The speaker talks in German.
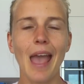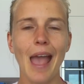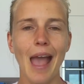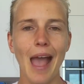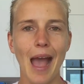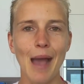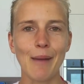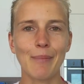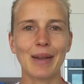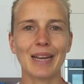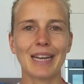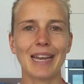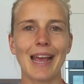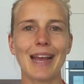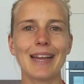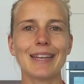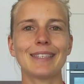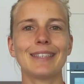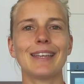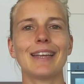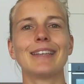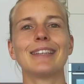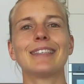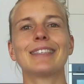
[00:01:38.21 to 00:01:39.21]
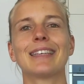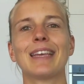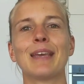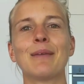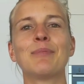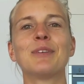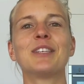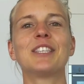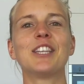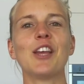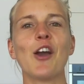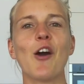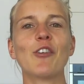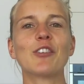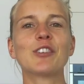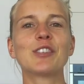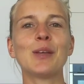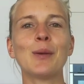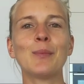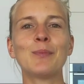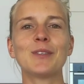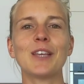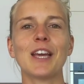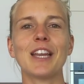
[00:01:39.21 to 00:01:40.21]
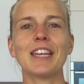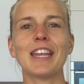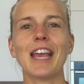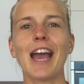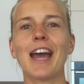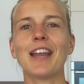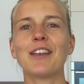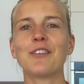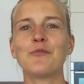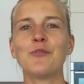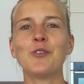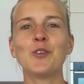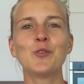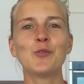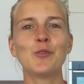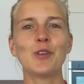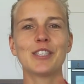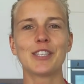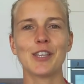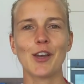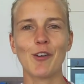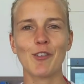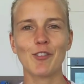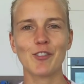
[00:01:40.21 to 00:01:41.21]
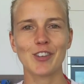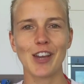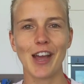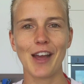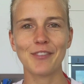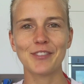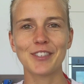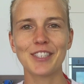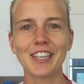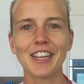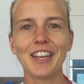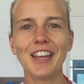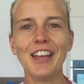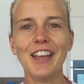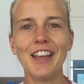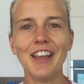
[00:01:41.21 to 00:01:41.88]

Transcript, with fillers: Aber gleichzeitig gebe ich dir auch Tipps an die Hand, wie du es auch schaffst,